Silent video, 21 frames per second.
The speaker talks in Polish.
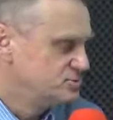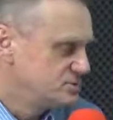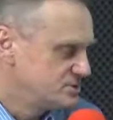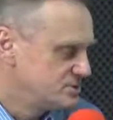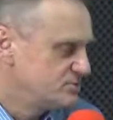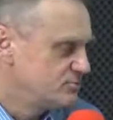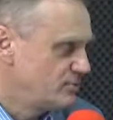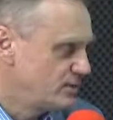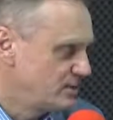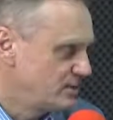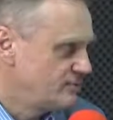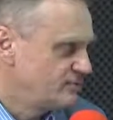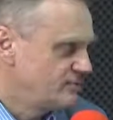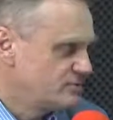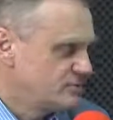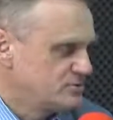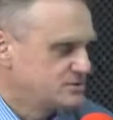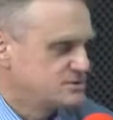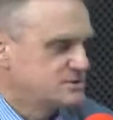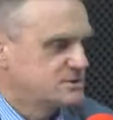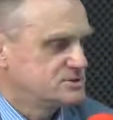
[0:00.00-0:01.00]
że składam
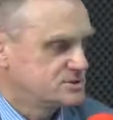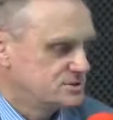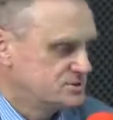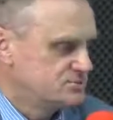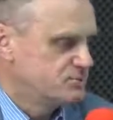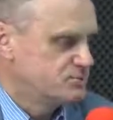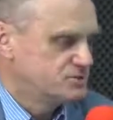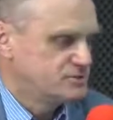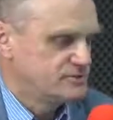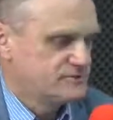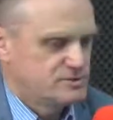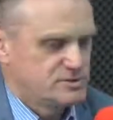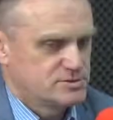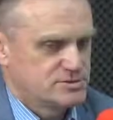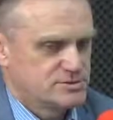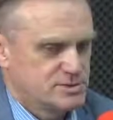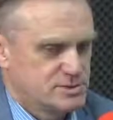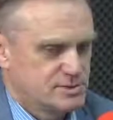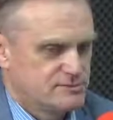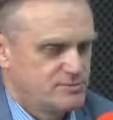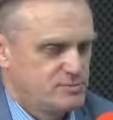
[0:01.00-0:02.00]
wniosek, że złożę
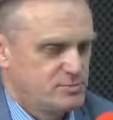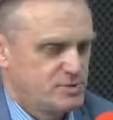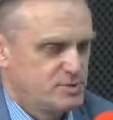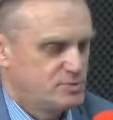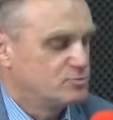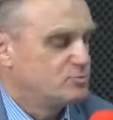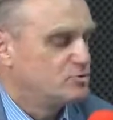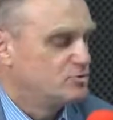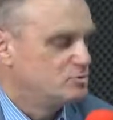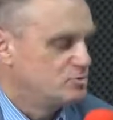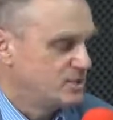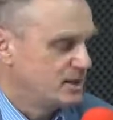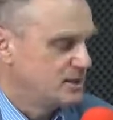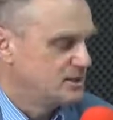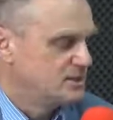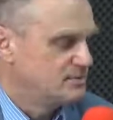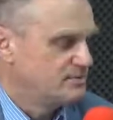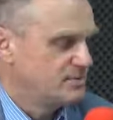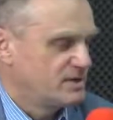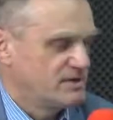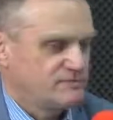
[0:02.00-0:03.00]
wniosek w imieniu Klubu
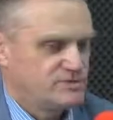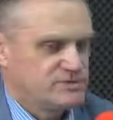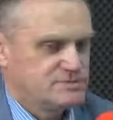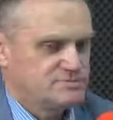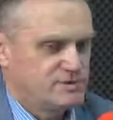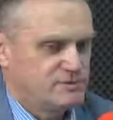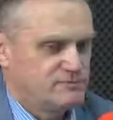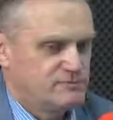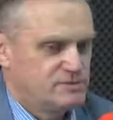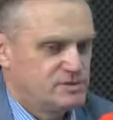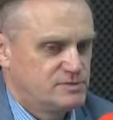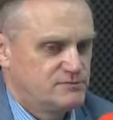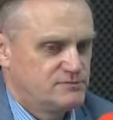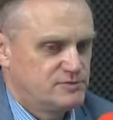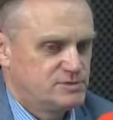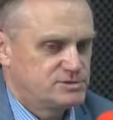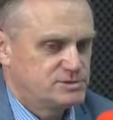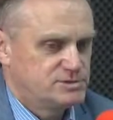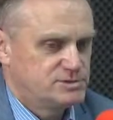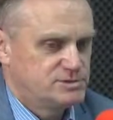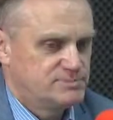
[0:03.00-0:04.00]
Radnych Prawa i
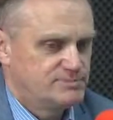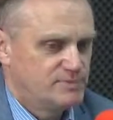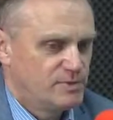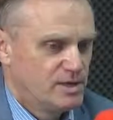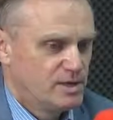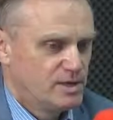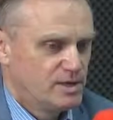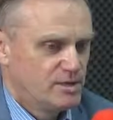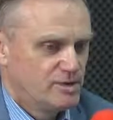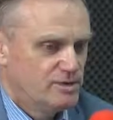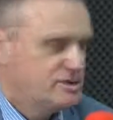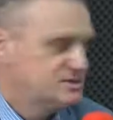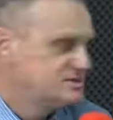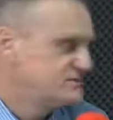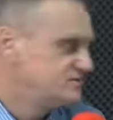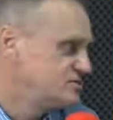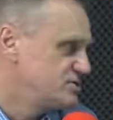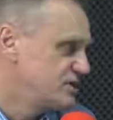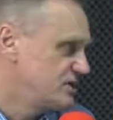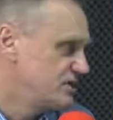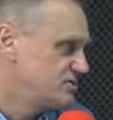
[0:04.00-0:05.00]
Sprawiedliwości o
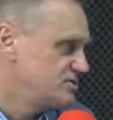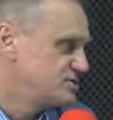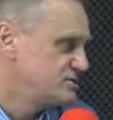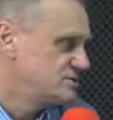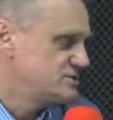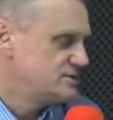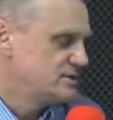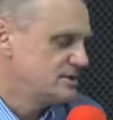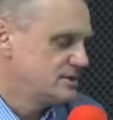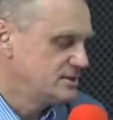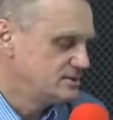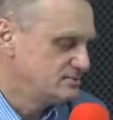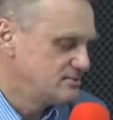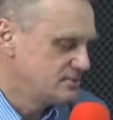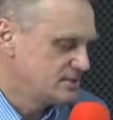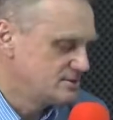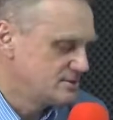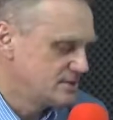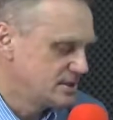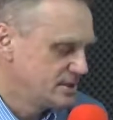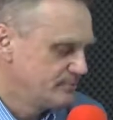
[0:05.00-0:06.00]
nadzwyczajną sesję Rady
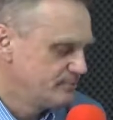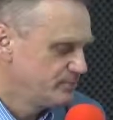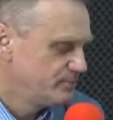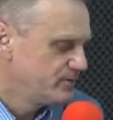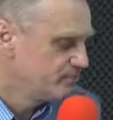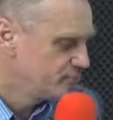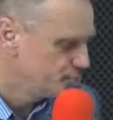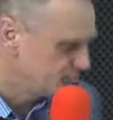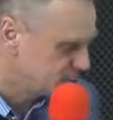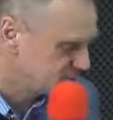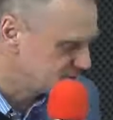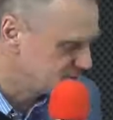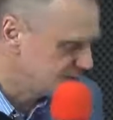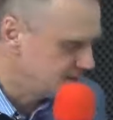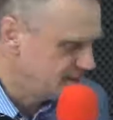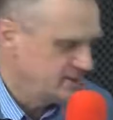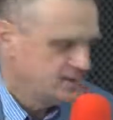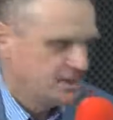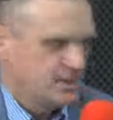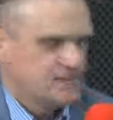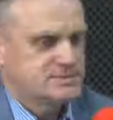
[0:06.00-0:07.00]
Miasta Płocka.
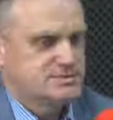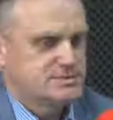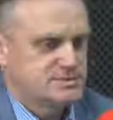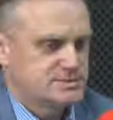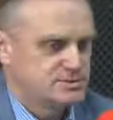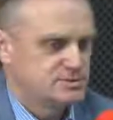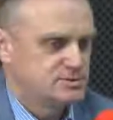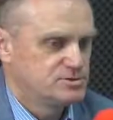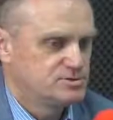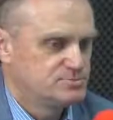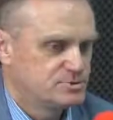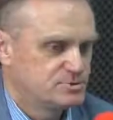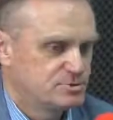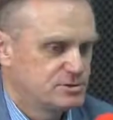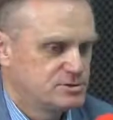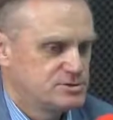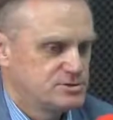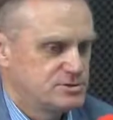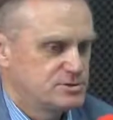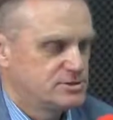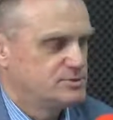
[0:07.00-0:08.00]
I taka sesja odbyła
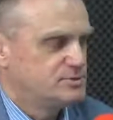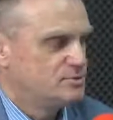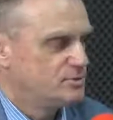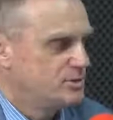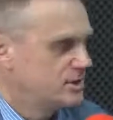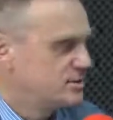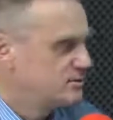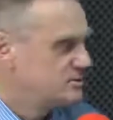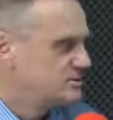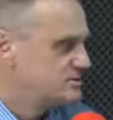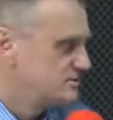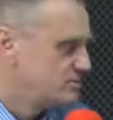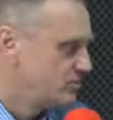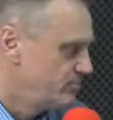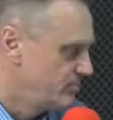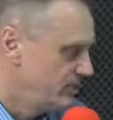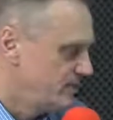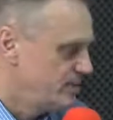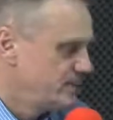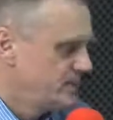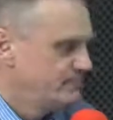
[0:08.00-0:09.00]
się 2
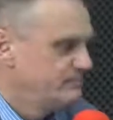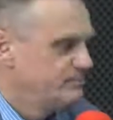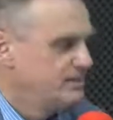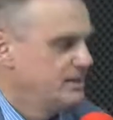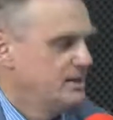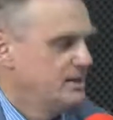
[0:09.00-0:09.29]
listopada